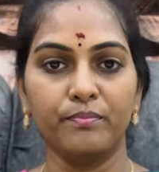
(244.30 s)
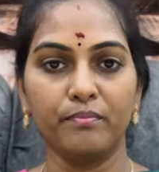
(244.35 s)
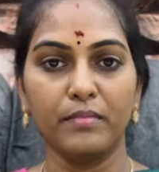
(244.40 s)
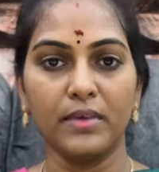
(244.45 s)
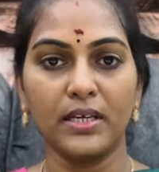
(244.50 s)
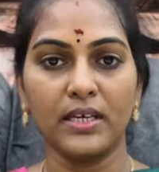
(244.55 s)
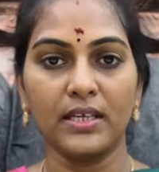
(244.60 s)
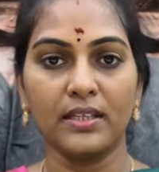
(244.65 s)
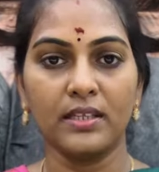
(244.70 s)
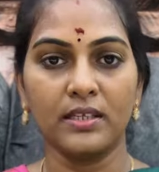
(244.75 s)

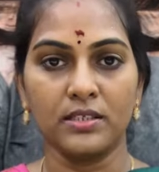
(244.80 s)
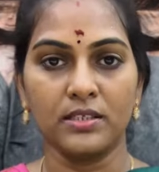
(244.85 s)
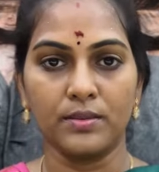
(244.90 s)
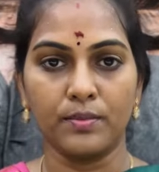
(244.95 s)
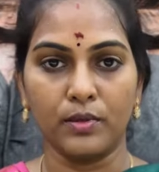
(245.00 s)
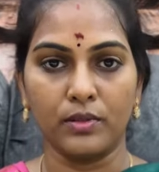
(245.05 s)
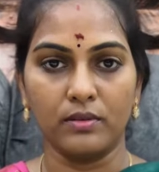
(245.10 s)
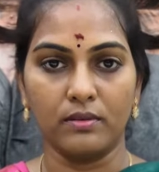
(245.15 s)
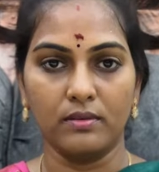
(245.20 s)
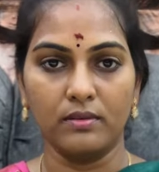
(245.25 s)
మీకే
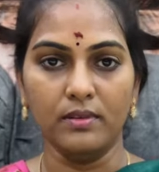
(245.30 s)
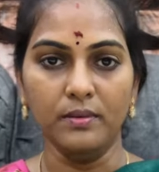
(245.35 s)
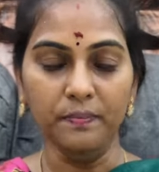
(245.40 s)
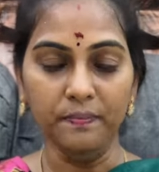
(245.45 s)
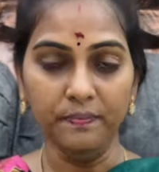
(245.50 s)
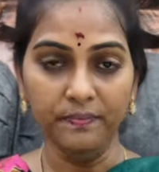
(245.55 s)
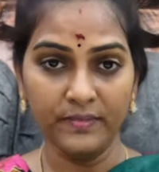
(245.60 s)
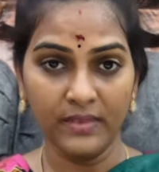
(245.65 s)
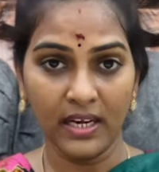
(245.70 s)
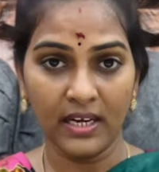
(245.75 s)
తెలిసిపోతుంది
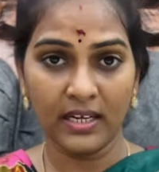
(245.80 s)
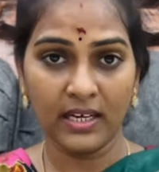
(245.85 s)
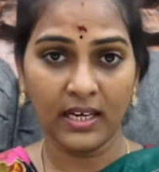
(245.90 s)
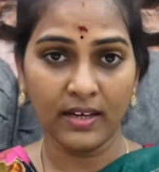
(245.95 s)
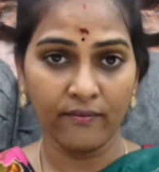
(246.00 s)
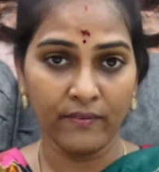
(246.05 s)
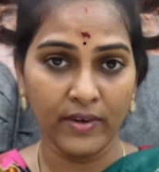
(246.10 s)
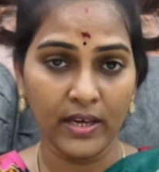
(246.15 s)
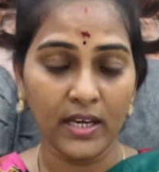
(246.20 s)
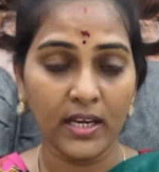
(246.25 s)
అండ్
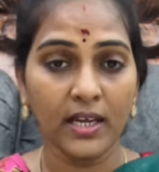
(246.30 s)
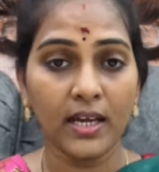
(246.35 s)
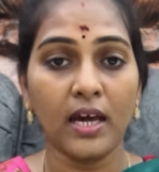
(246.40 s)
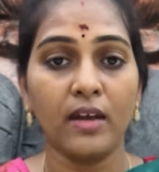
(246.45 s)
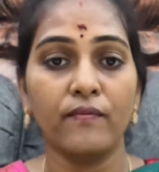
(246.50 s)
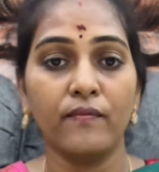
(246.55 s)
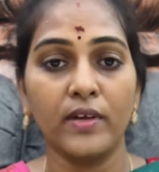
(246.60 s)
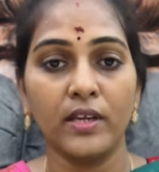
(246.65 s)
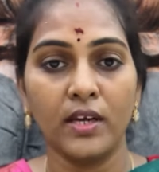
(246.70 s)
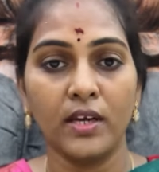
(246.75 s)
వెరీ
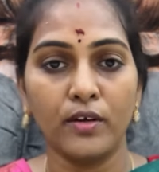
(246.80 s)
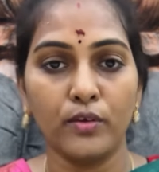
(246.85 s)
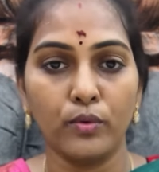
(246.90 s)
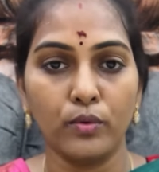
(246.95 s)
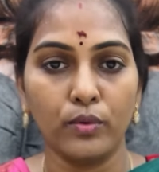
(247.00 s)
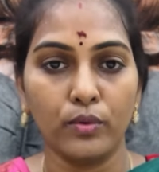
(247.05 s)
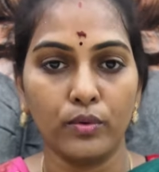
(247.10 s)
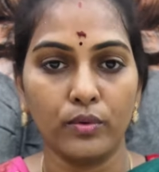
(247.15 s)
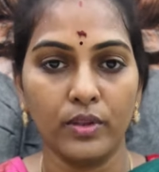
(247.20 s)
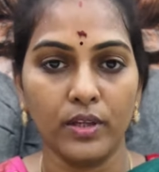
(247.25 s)
కన్వీనియంట్
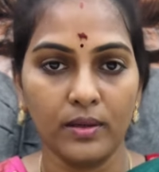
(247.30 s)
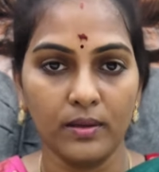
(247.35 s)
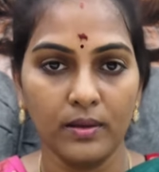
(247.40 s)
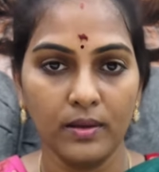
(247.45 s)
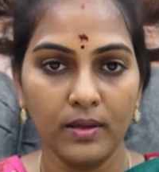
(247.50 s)
ఉంటుంది